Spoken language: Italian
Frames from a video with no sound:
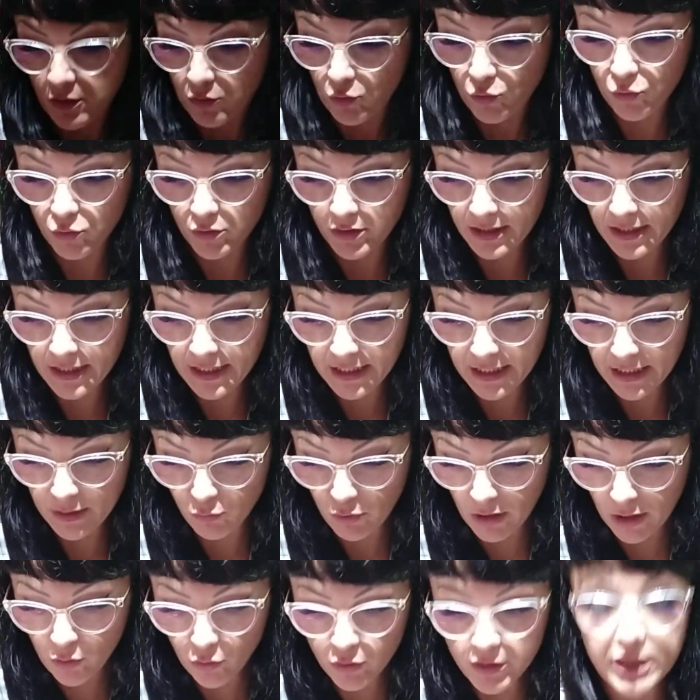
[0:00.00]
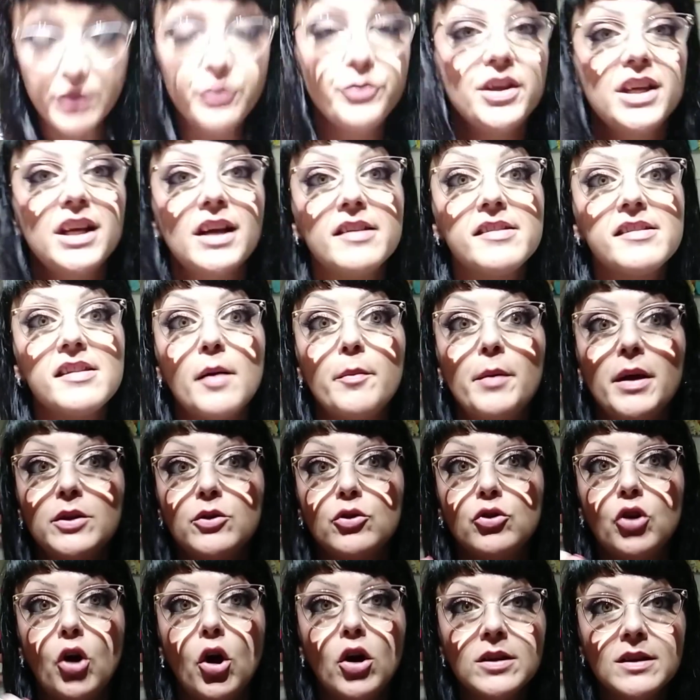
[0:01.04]
un, una notifica
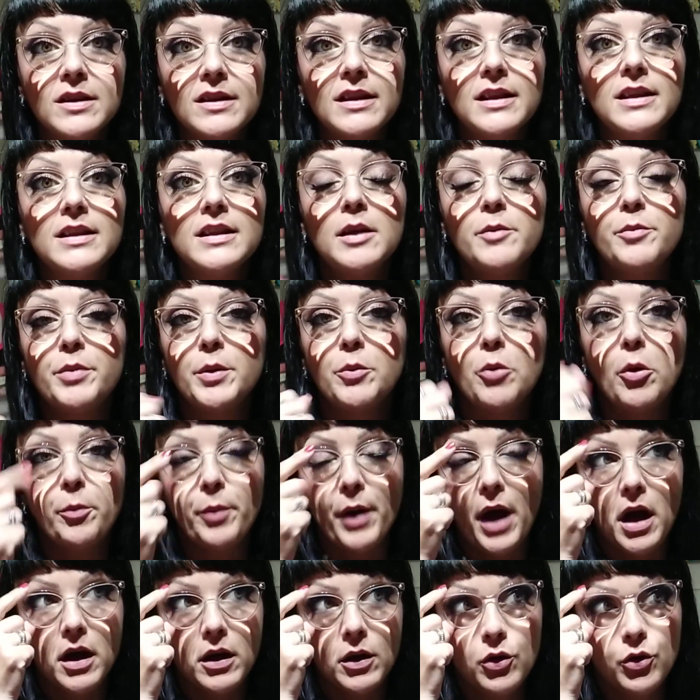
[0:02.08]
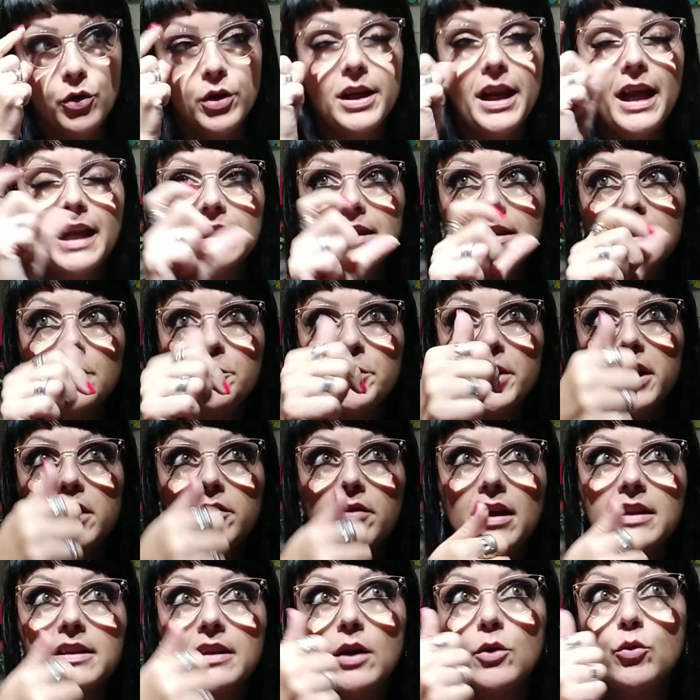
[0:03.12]
sabato notte del primo pacco e l'altra mi è
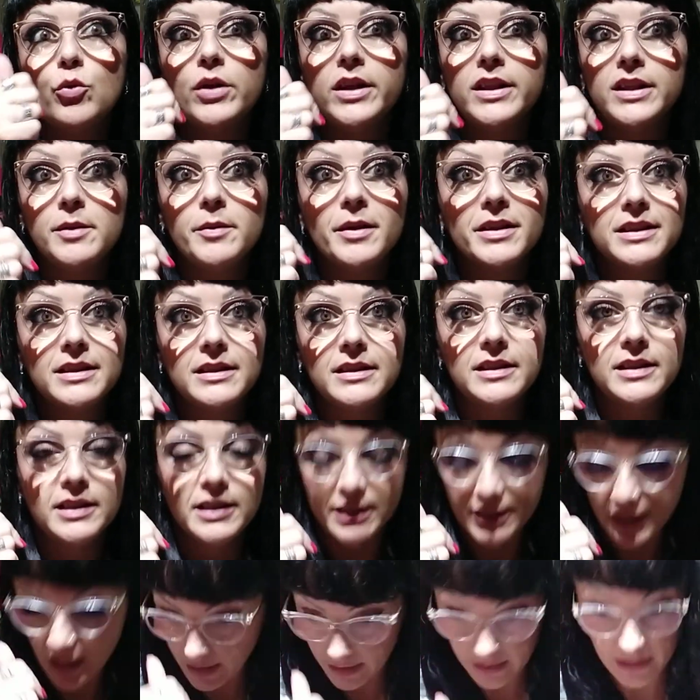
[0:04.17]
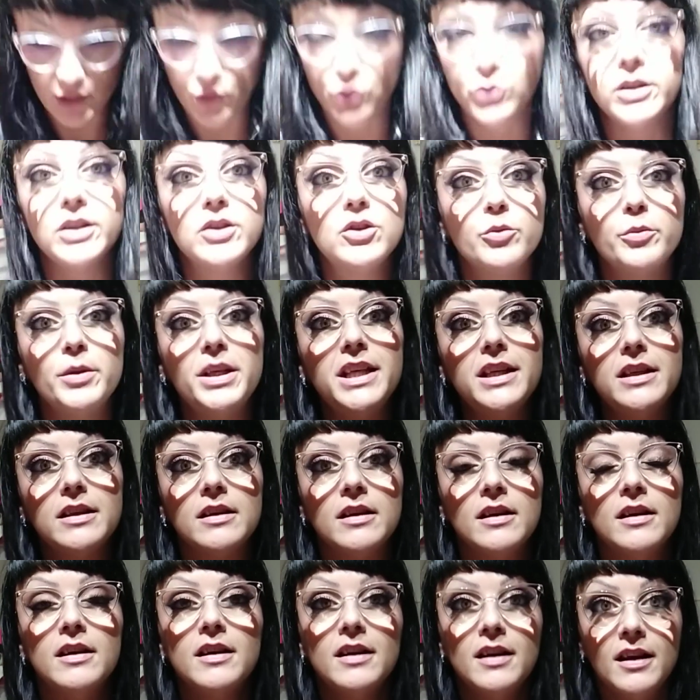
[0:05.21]
arrivata lunedì mattina, al che ho detto Belin,
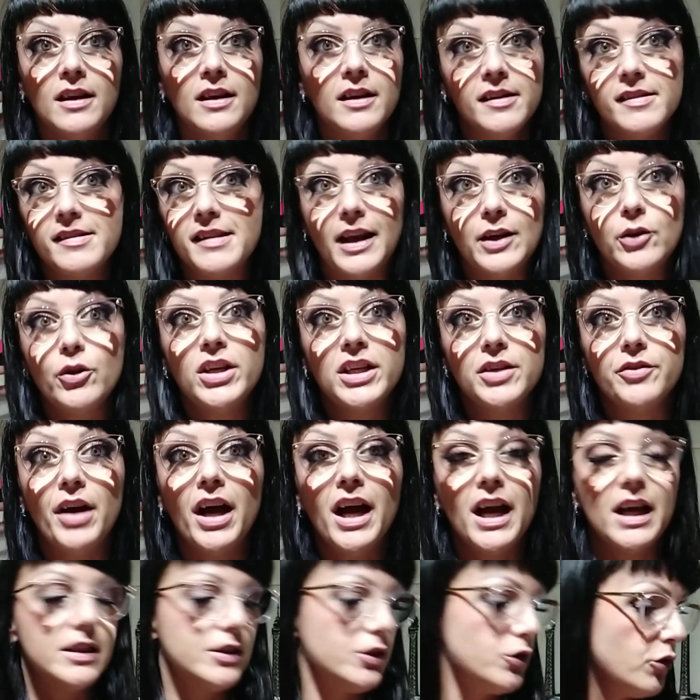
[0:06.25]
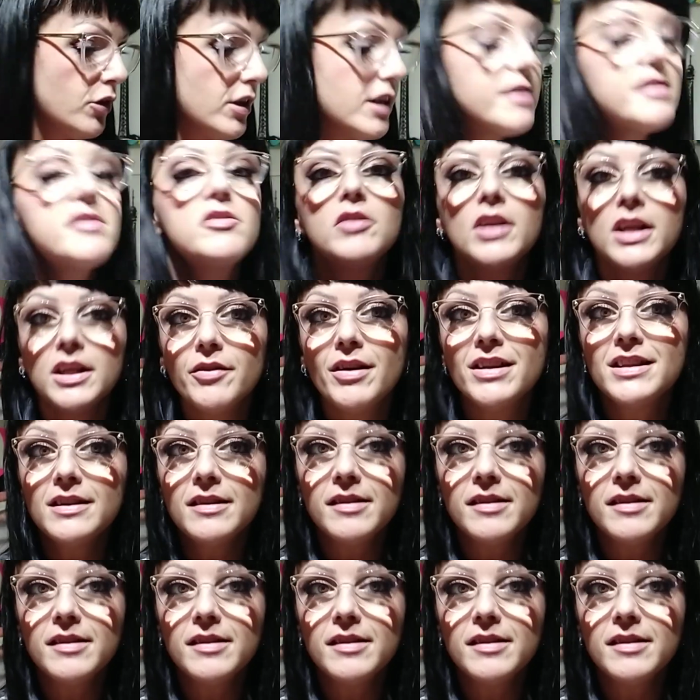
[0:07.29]
stanno arrivando e sono arrivati